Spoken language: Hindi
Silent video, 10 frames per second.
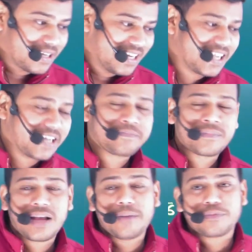ठीक है
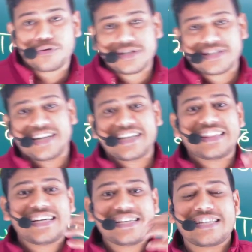हम कोशिश करेंगे
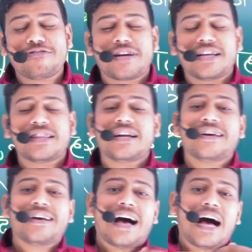दस दिनों के अंदर
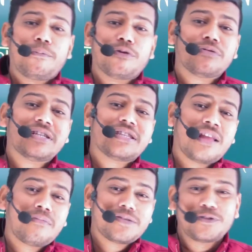आप लोग को
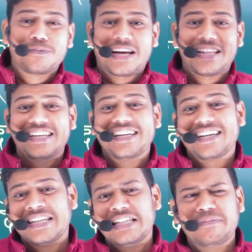इतना मजबूत बना दें कि
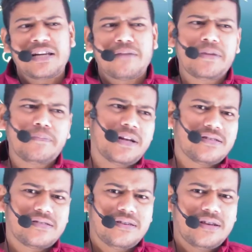नन हिंदी में नब्बे
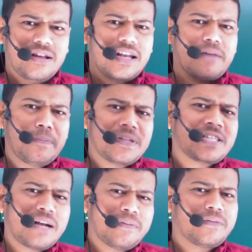प्लस नब्बे
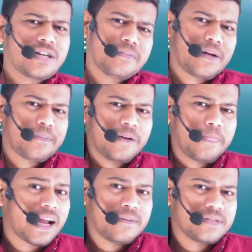पंचानवे लगभग नंबर आपका
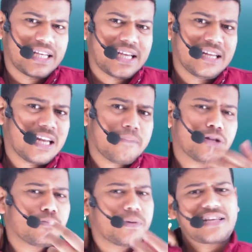आराम से आ जाए नब्बे
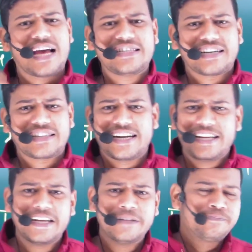तो प्लस आ ही सकता है
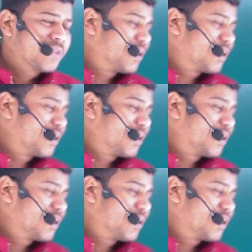ठीक है तो